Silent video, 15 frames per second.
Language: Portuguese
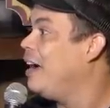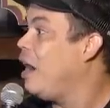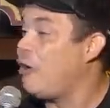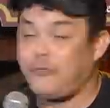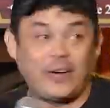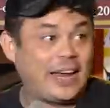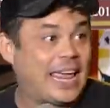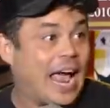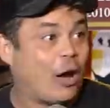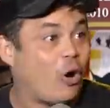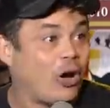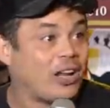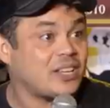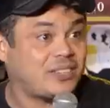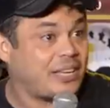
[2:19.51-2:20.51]
Eu falei,
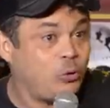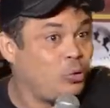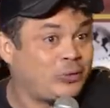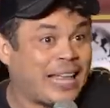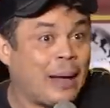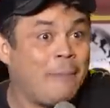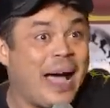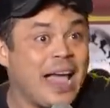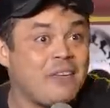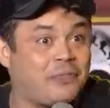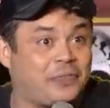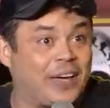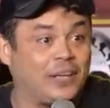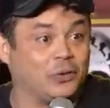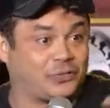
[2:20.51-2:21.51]
agora você não tá mais
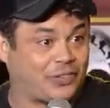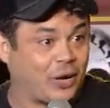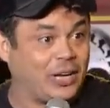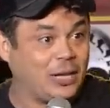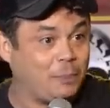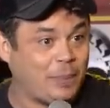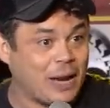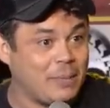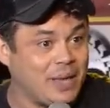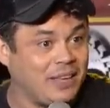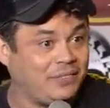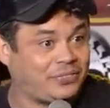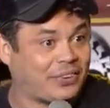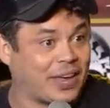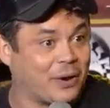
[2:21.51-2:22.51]
vendo, você tá olhando pra
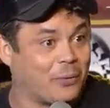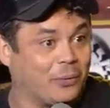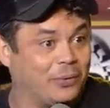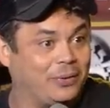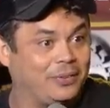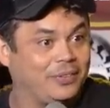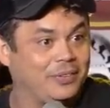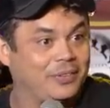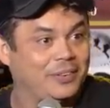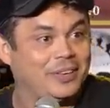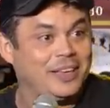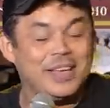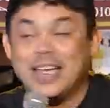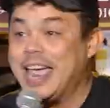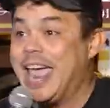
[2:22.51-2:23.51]
mim, cego.
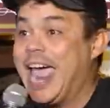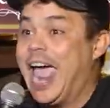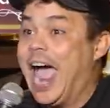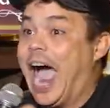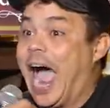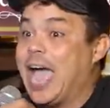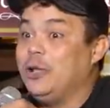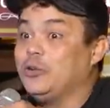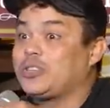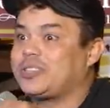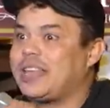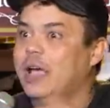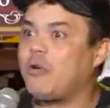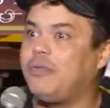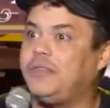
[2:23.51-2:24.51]
Aí o
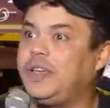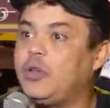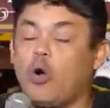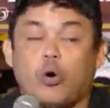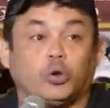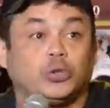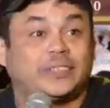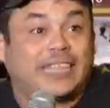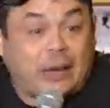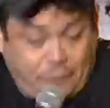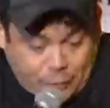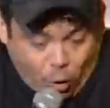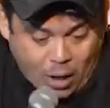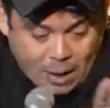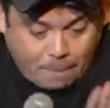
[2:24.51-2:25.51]
cego virou, quando o cego
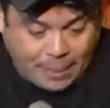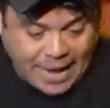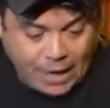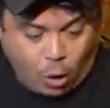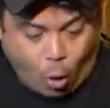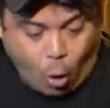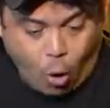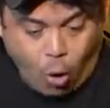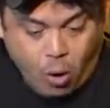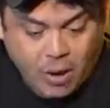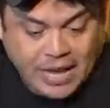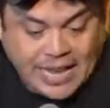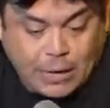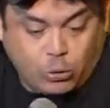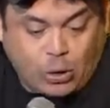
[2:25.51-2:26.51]
virou, ele
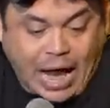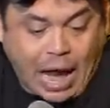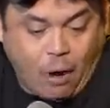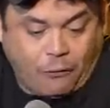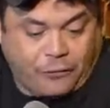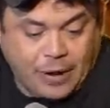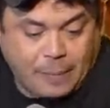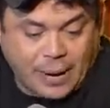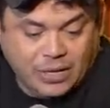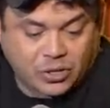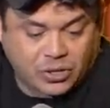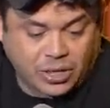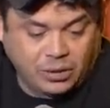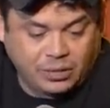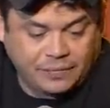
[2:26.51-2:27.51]
brecou e o carro foi
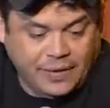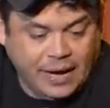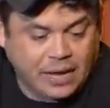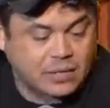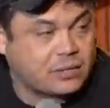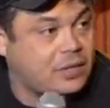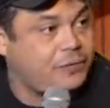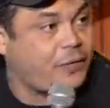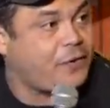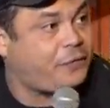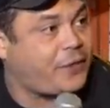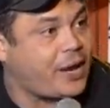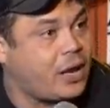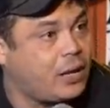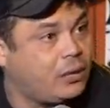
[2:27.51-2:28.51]
baixando devagarzinho, foi
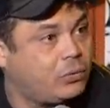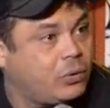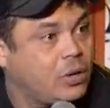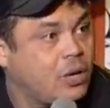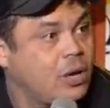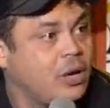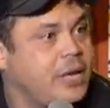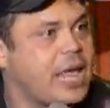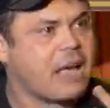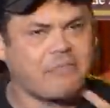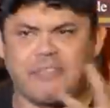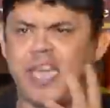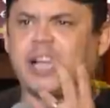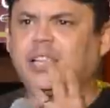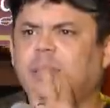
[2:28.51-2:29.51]
freando. E a
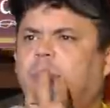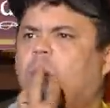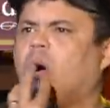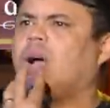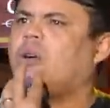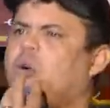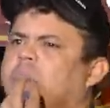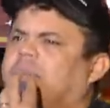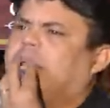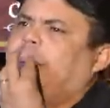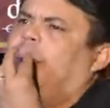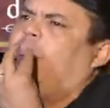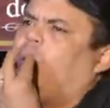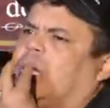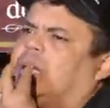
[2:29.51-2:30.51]
velha de boa, comendo a
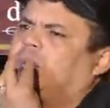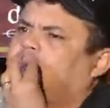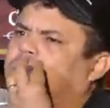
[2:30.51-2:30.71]
pamonha.